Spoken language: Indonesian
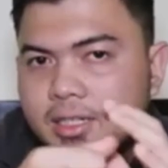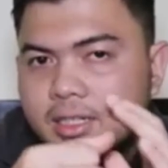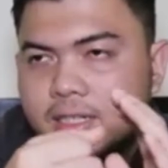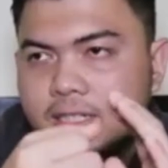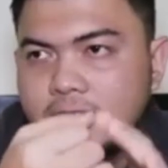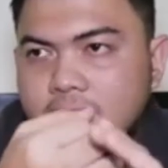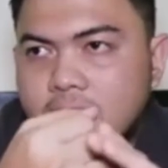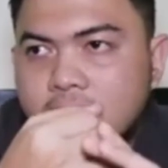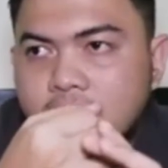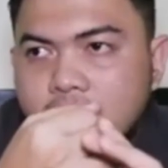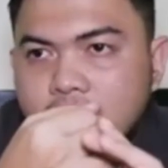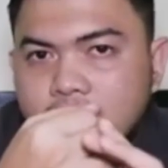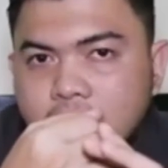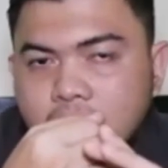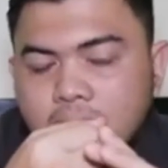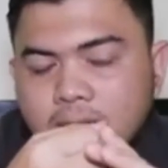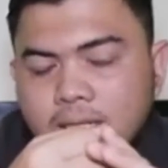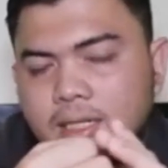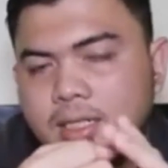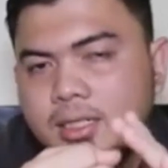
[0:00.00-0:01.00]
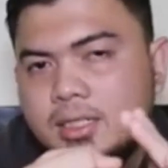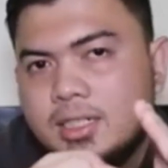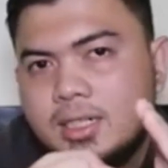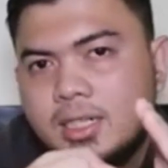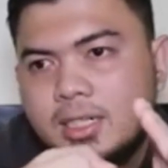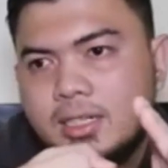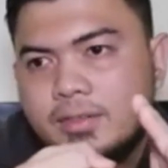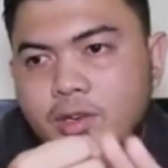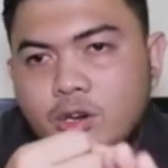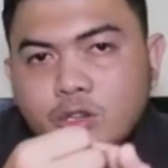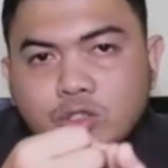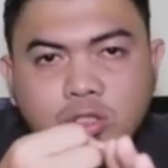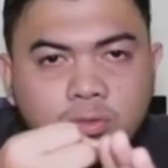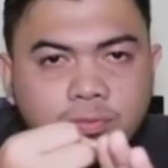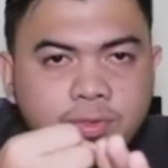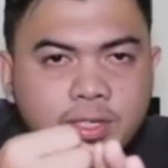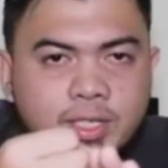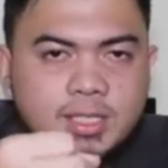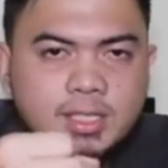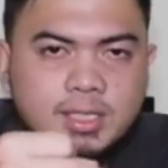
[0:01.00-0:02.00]
estetika, nilai
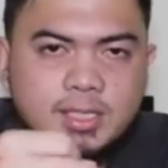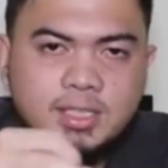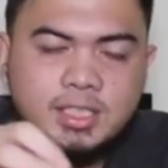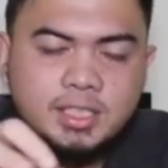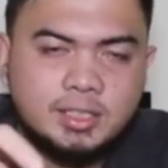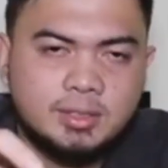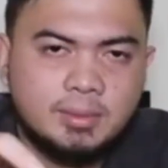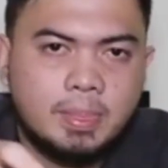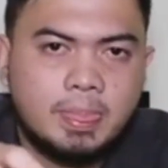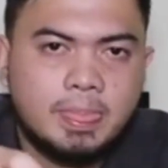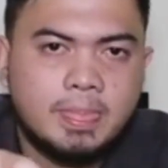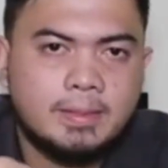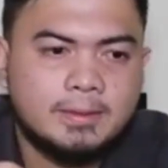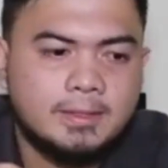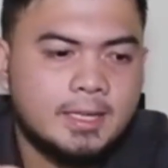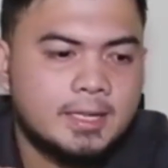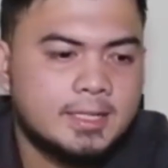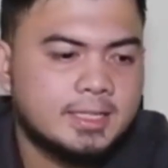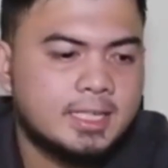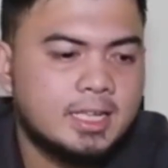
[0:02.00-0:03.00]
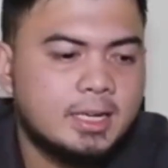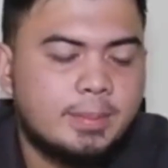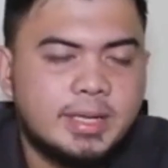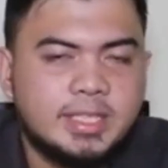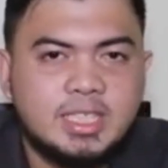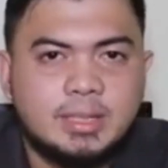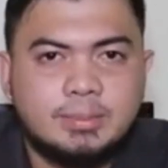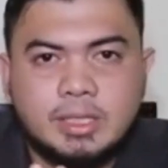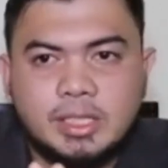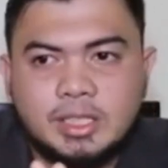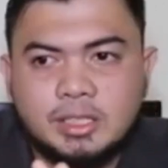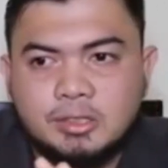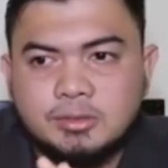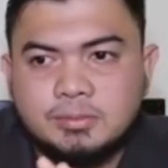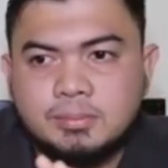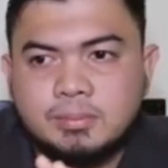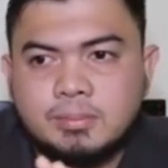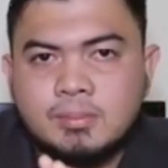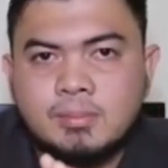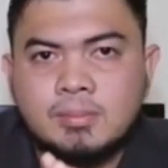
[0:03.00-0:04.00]
filosofisnya, dan segala macamnya itu.
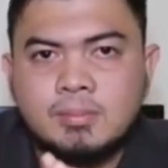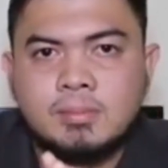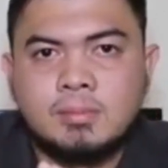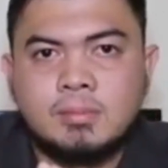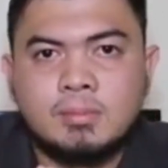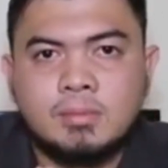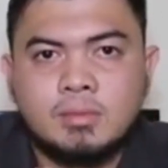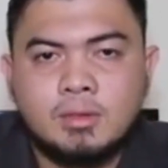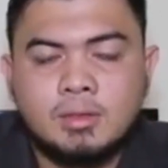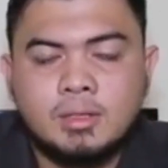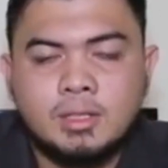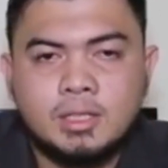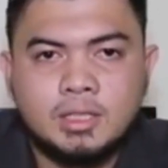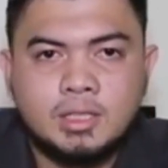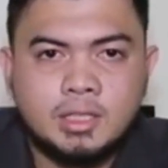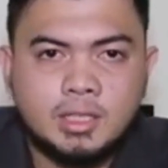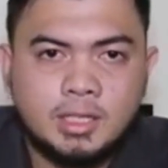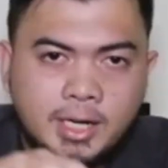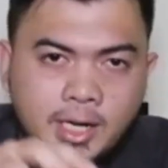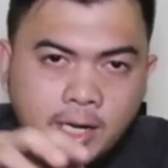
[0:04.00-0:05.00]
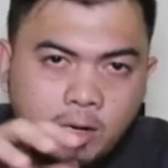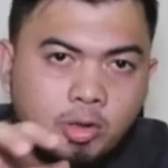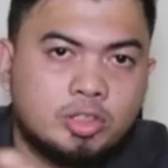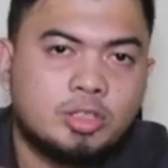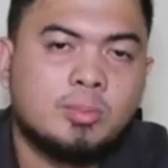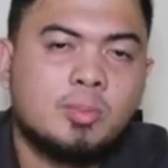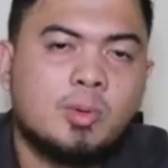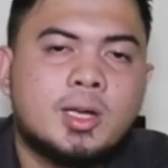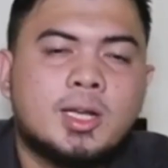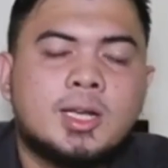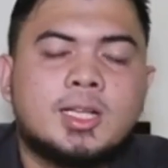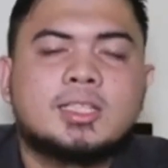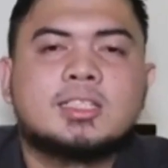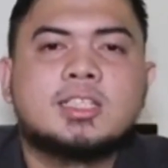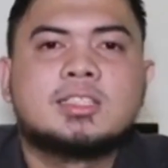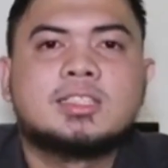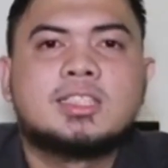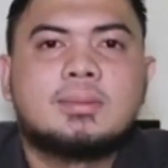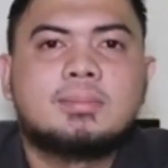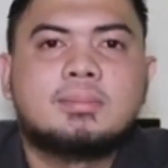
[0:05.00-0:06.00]
Kriya kontemporer
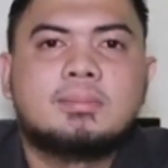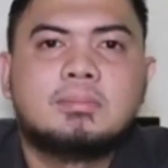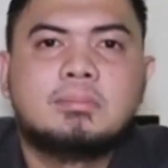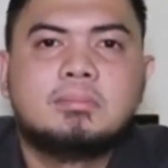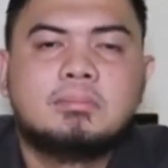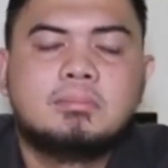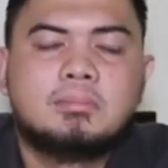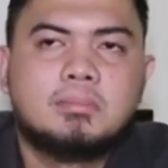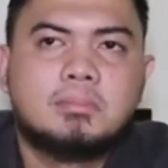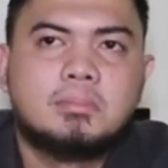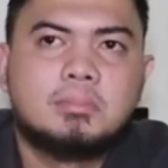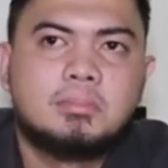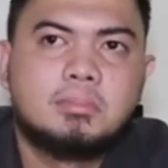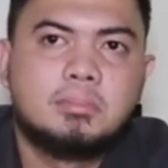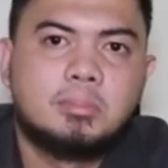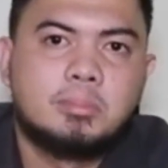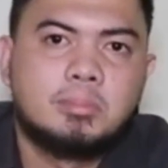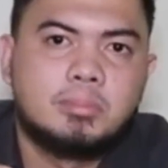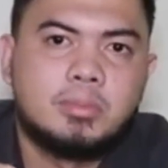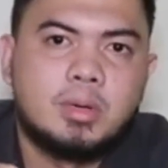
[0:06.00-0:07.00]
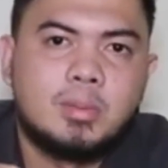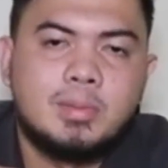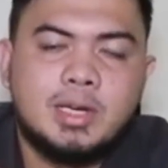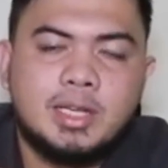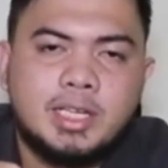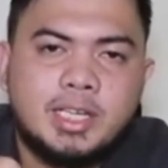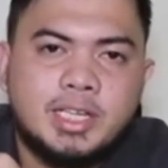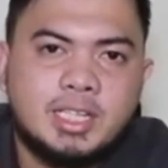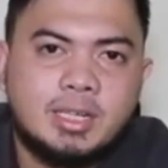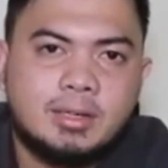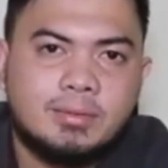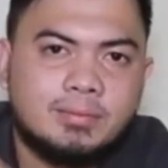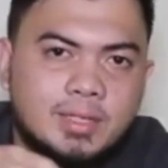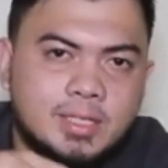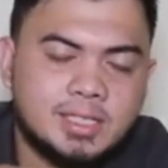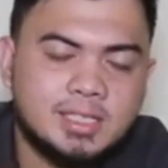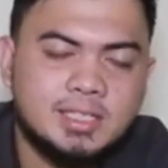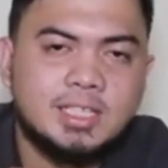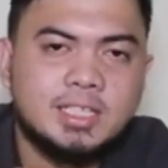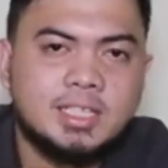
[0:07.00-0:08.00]
tetap memiliki
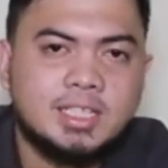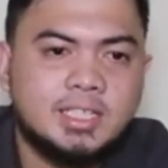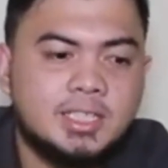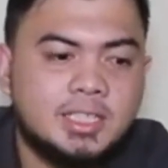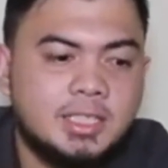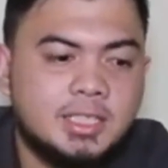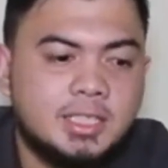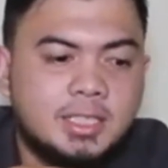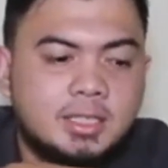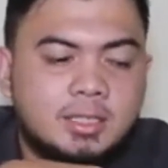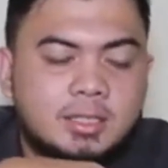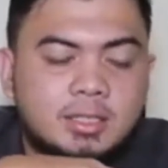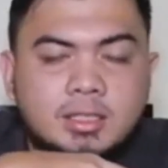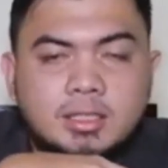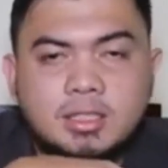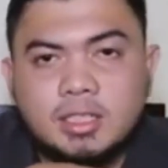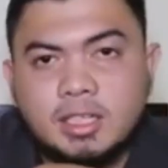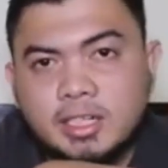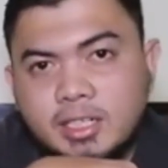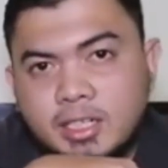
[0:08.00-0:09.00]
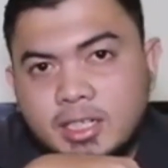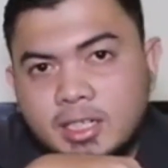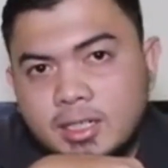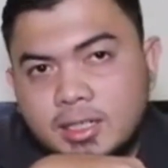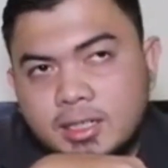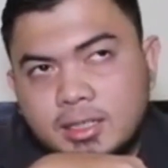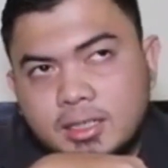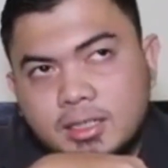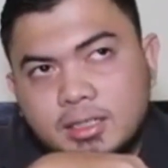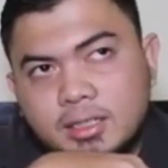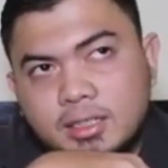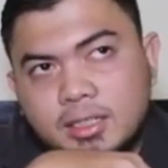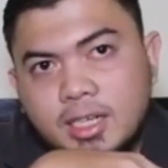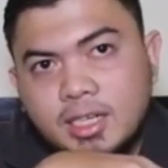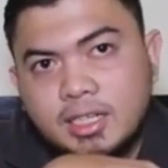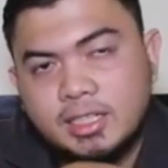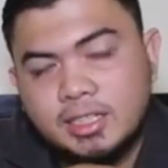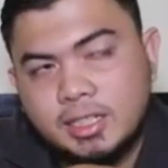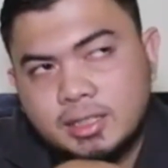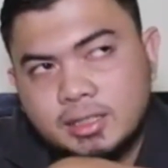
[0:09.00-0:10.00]
nafas dari kriya
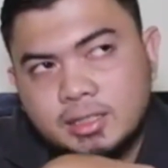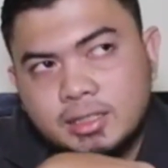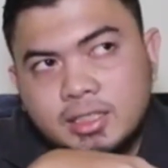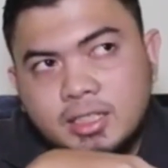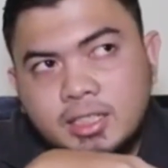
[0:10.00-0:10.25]
yang